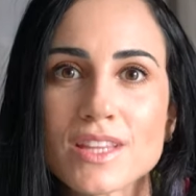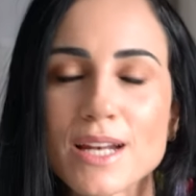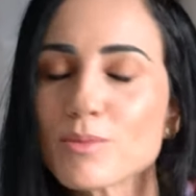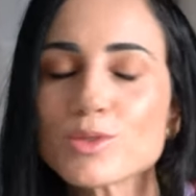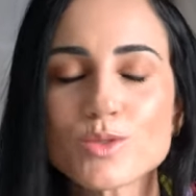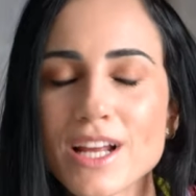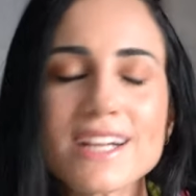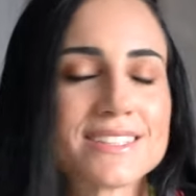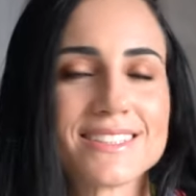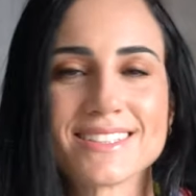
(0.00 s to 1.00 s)
tenemos una
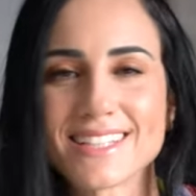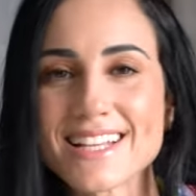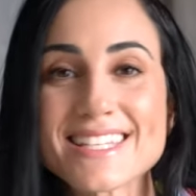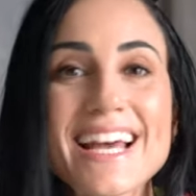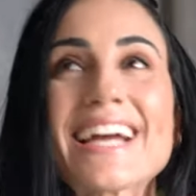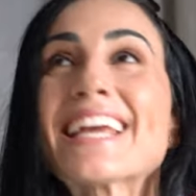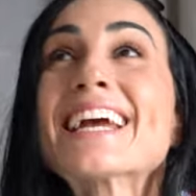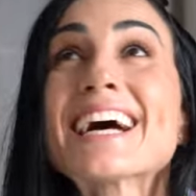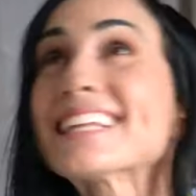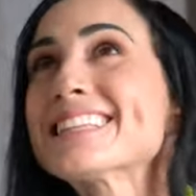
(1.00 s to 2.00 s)
resistencia
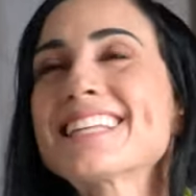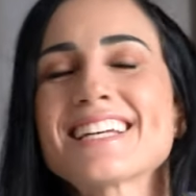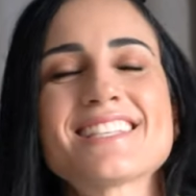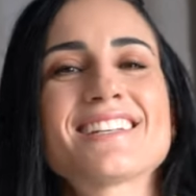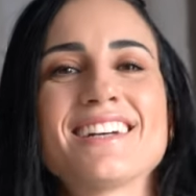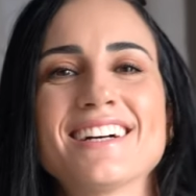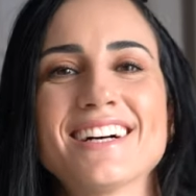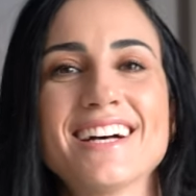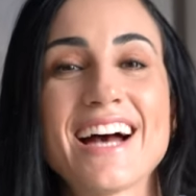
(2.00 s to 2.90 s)
gigantesca